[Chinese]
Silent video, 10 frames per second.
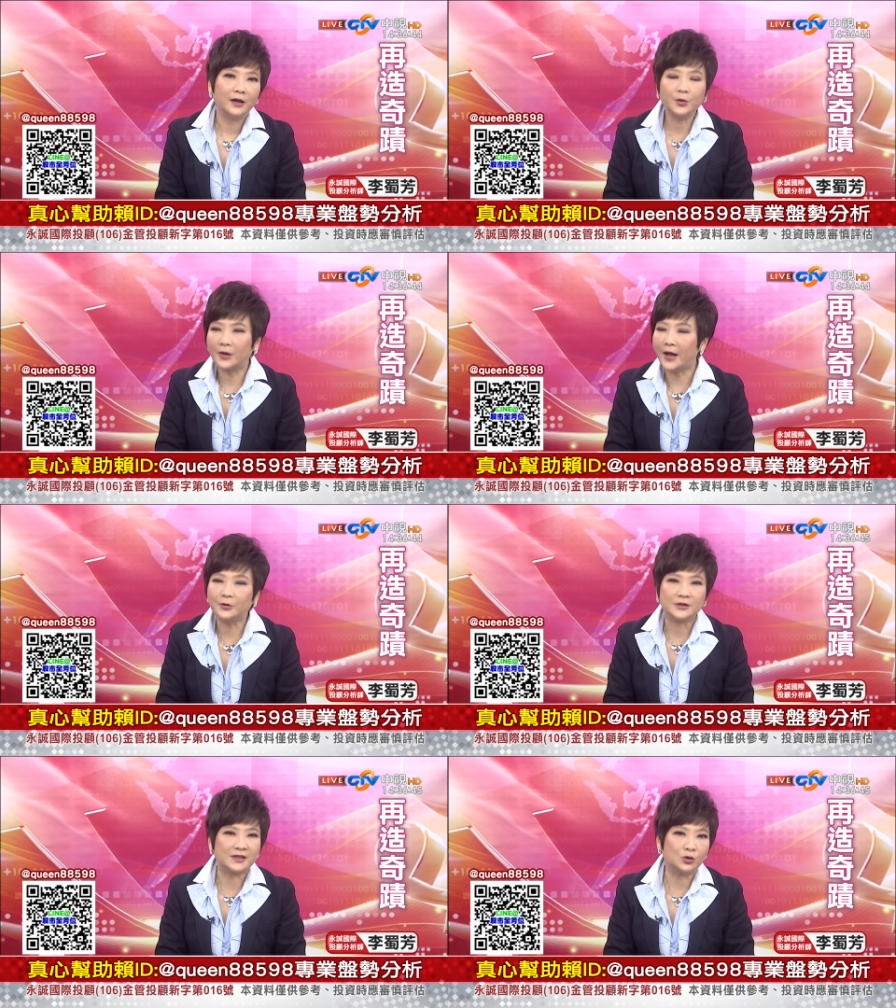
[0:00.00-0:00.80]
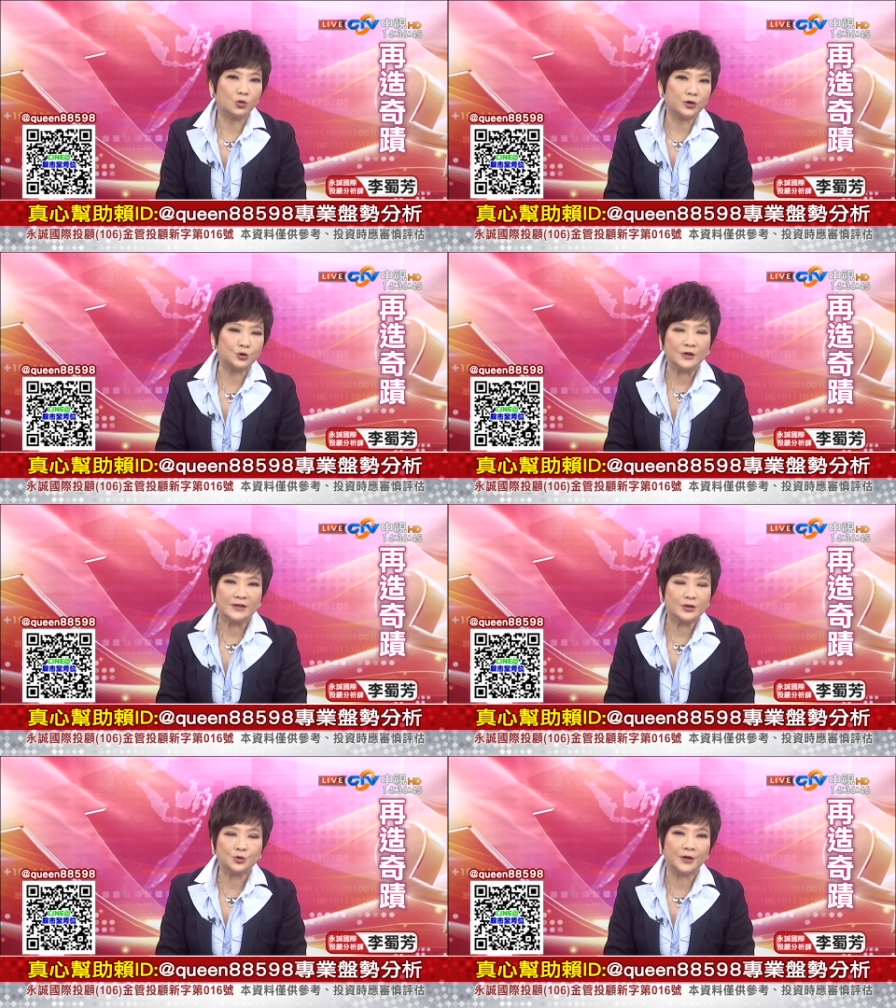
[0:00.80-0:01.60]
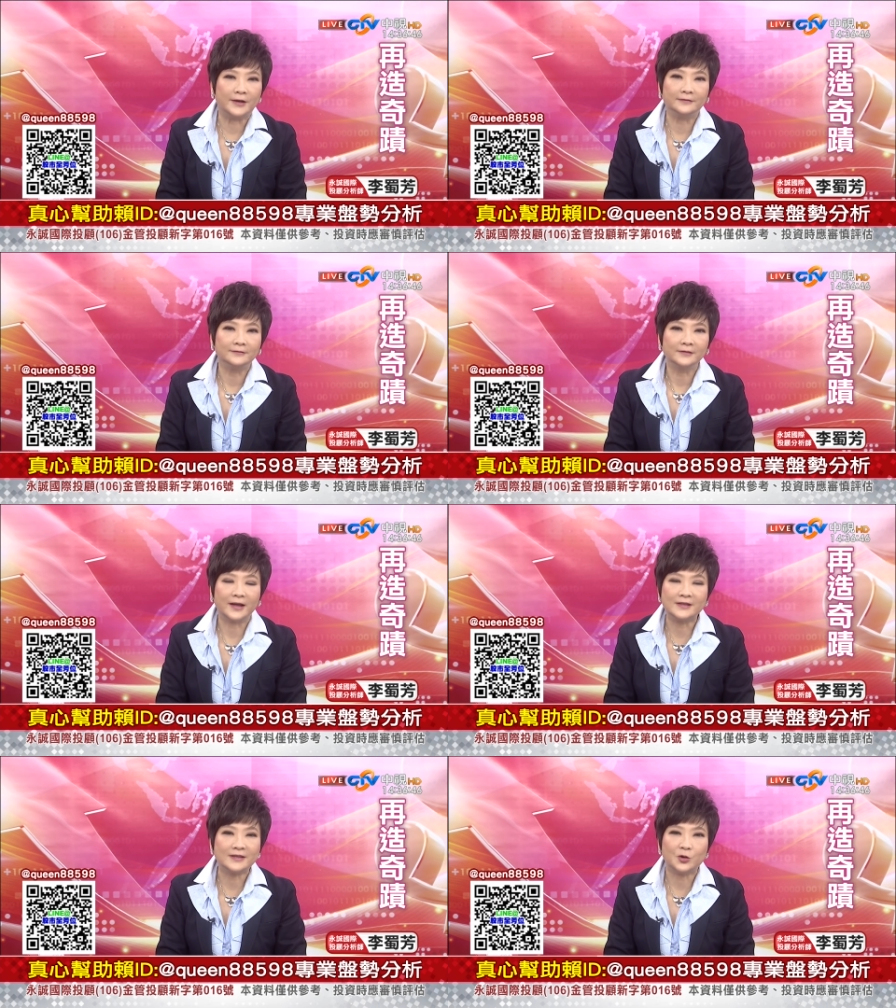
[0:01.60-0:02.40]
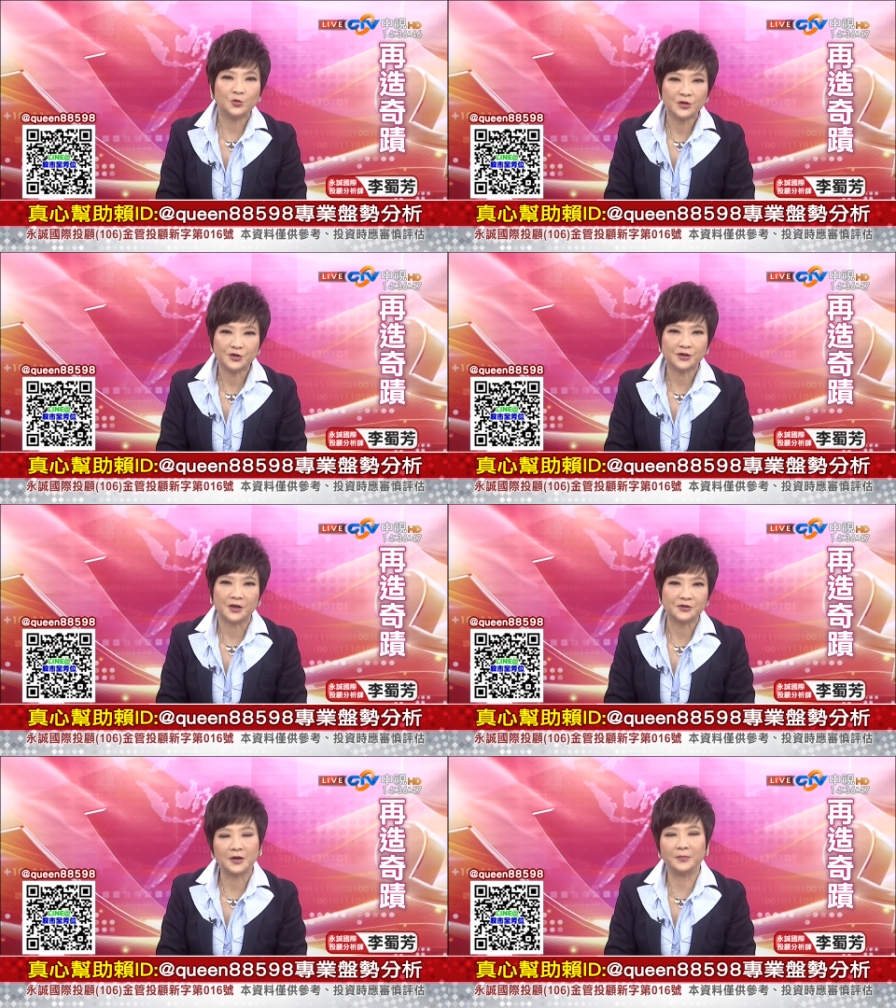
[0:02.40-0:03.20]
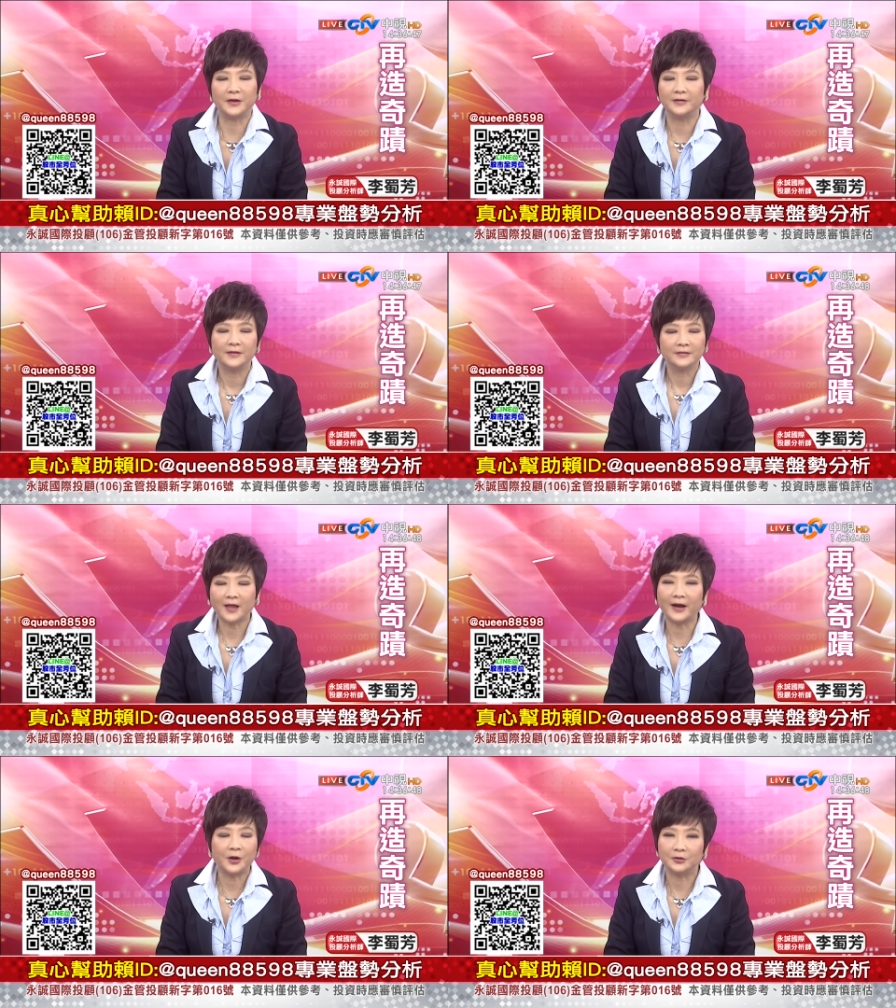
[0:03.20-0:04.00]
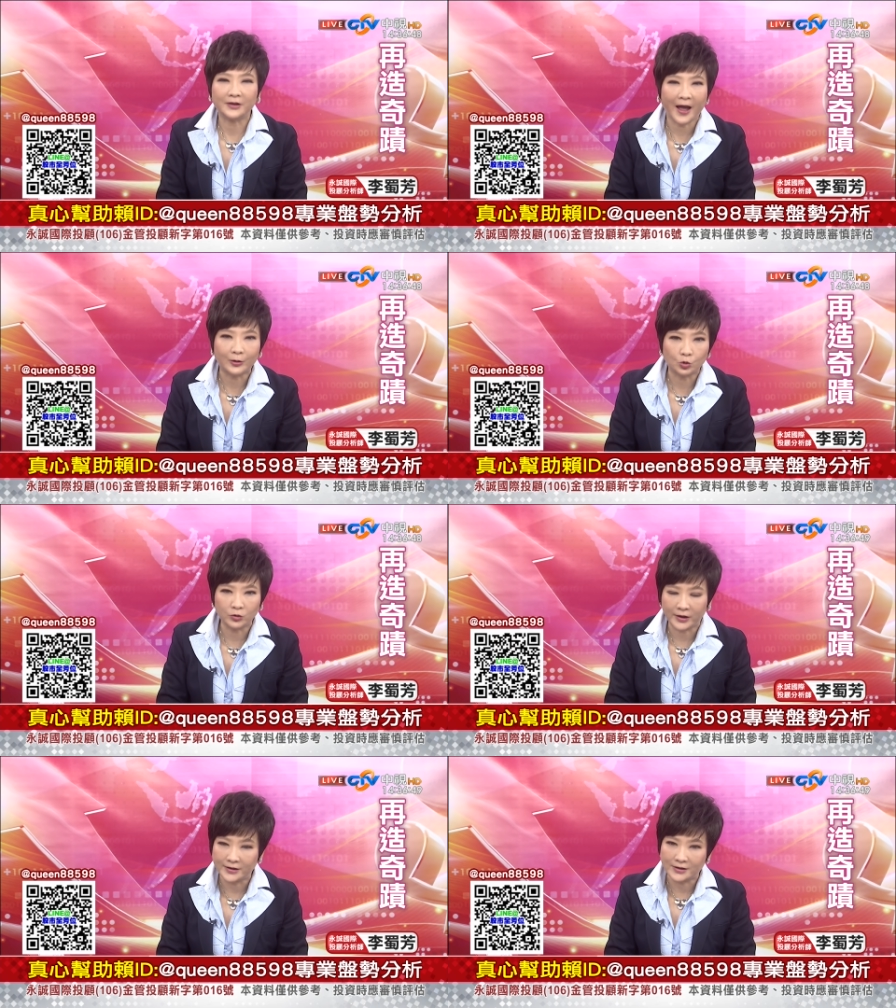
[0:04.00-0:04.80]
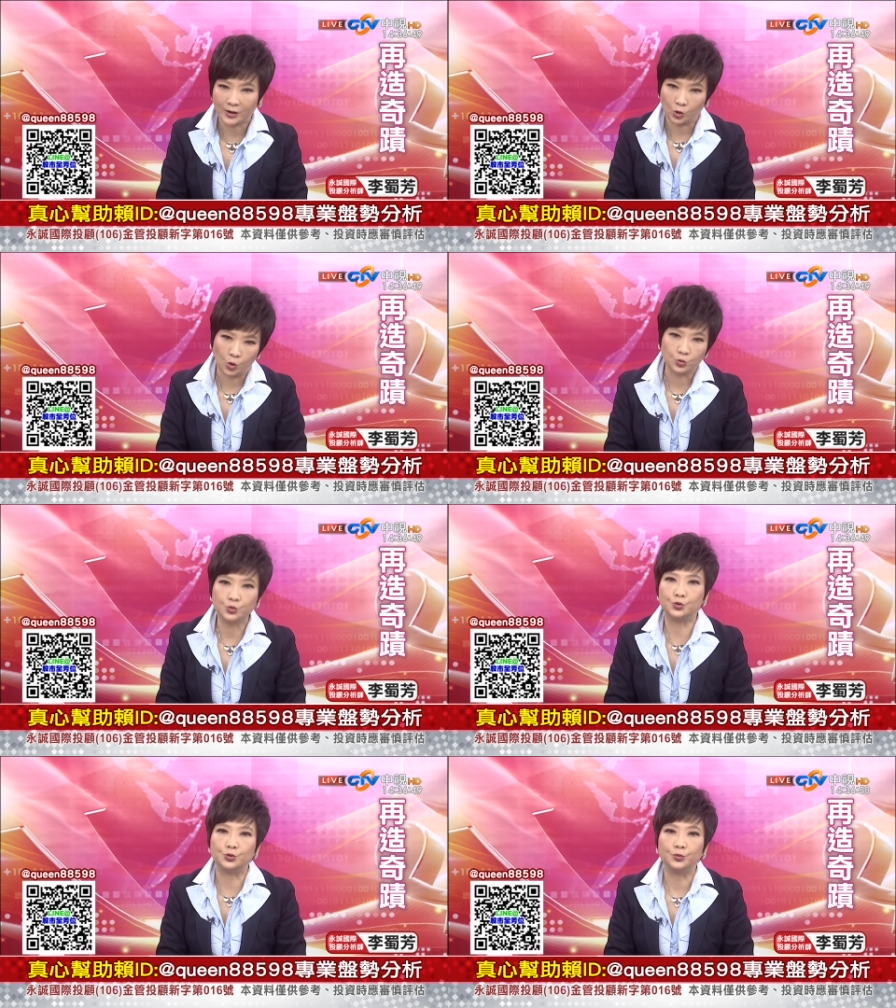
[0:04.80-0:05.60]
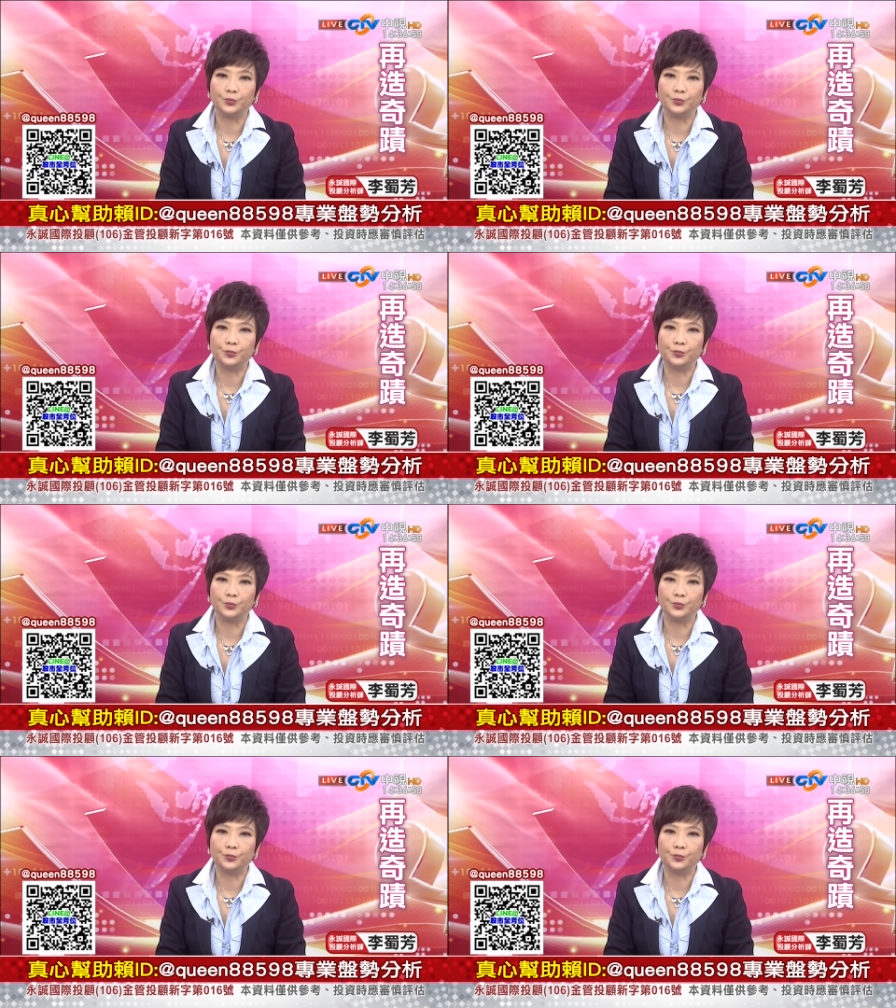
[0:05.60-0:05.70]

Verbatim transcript: 因为它有期货选择权跟现货市场上面，它可以有太多的一些的工具。